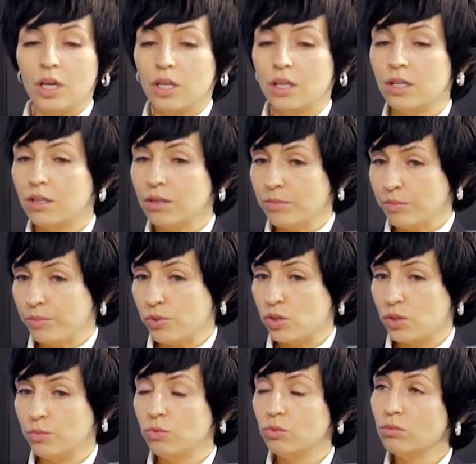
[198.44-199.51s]
И
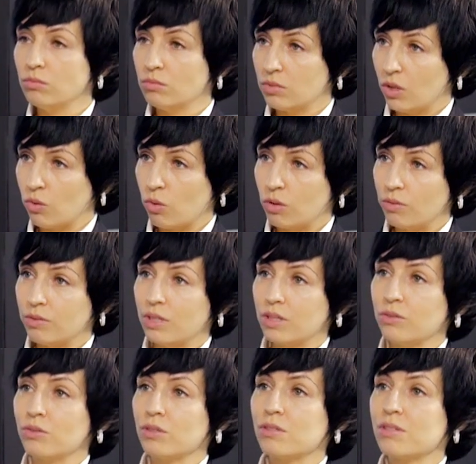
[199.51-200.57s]
посему
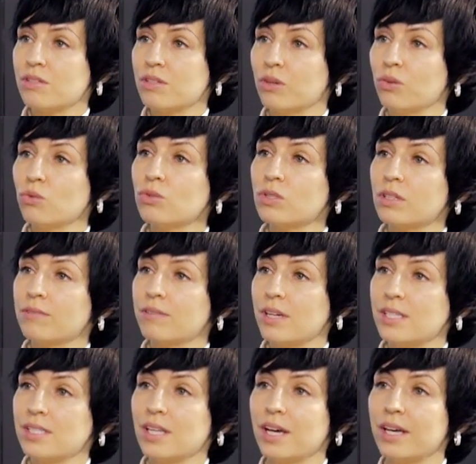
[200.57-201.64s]
налоговая у нас нагрузка
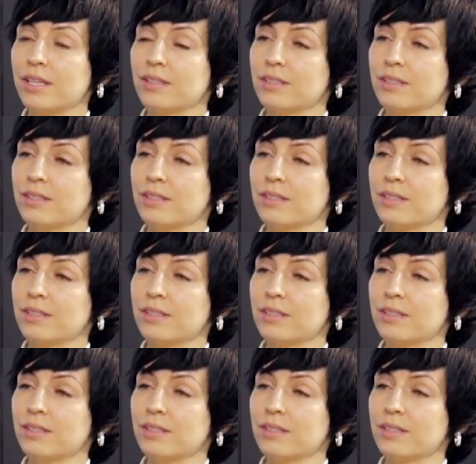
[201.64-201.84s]
вырастает